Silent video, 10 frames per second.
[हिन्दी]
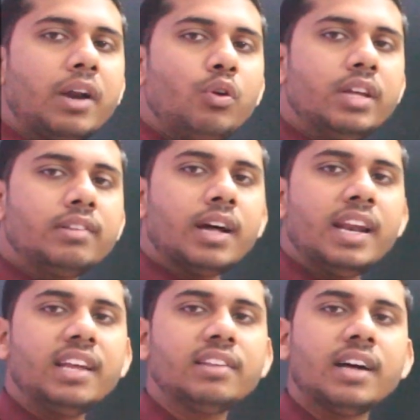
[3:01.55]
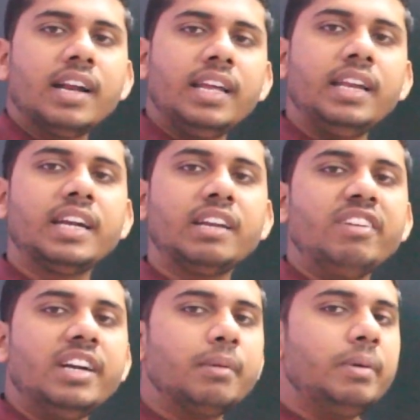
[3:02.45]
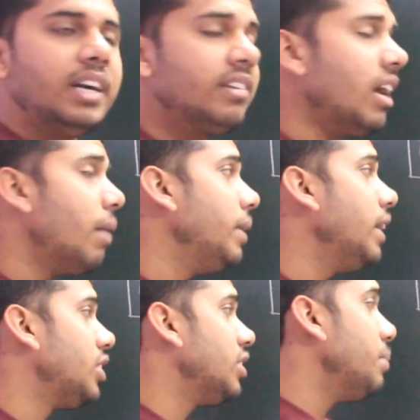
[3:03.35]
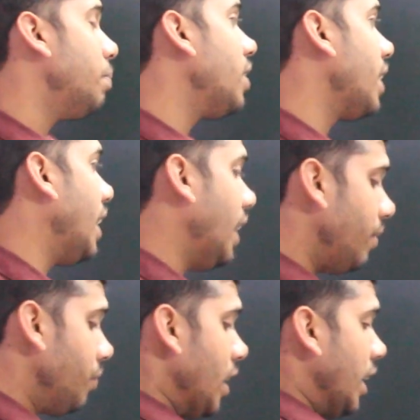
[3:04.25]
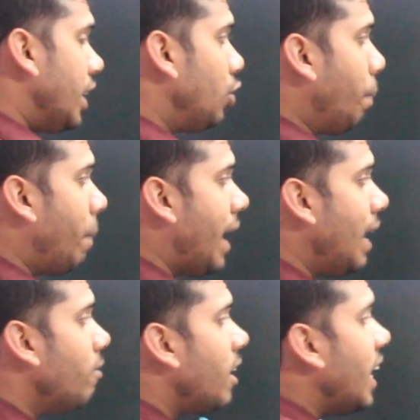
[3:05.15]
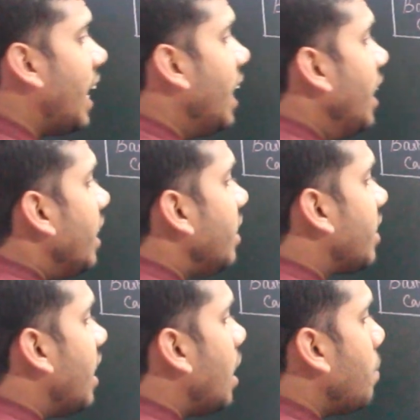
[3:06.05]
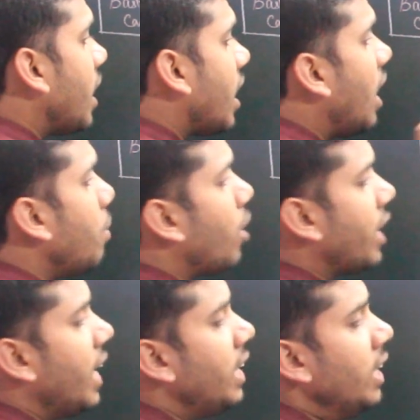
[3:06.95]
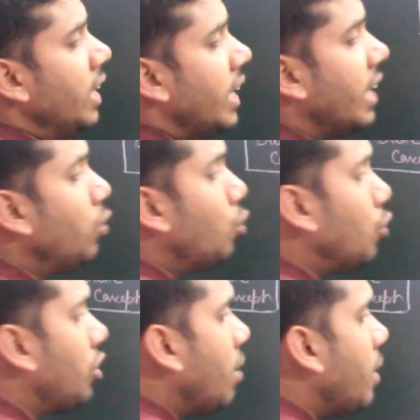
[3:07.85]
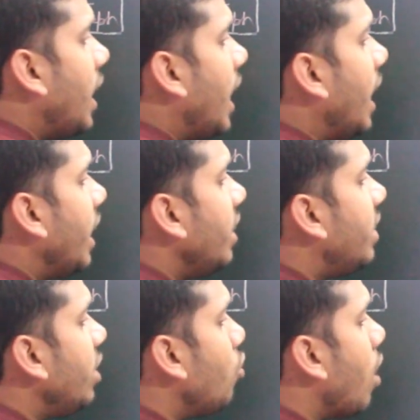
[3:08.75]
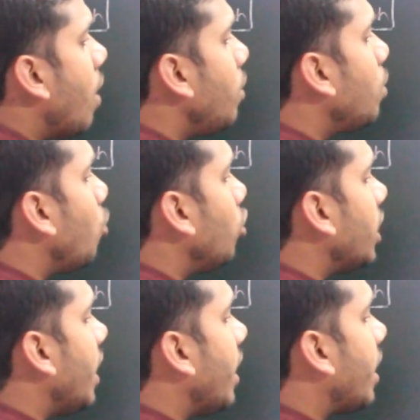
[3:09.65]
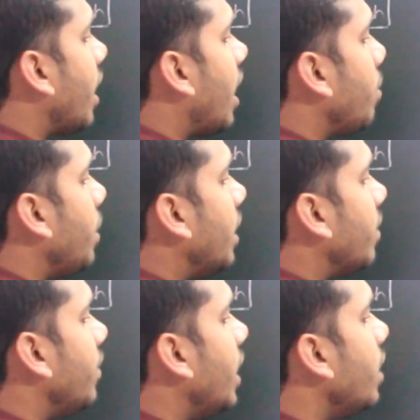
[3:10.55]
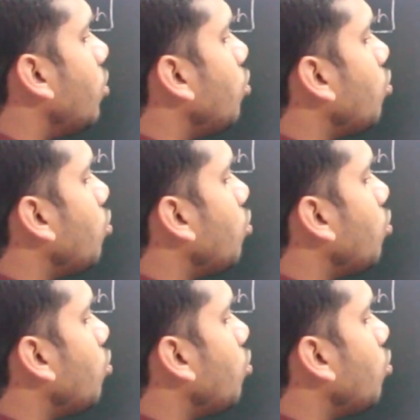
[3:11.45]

रहे हो ये सारे के सारे ही रिएक्टिव इंटरमीडिएट्स आपने अच्छे से पढ़ रखे हैं ये जो पहला वाला है इसका नाम है कार्बोकटाइन यह जो दूसरा वाला है इसी को हम लोग बोलते हैं कार्बिन यह जो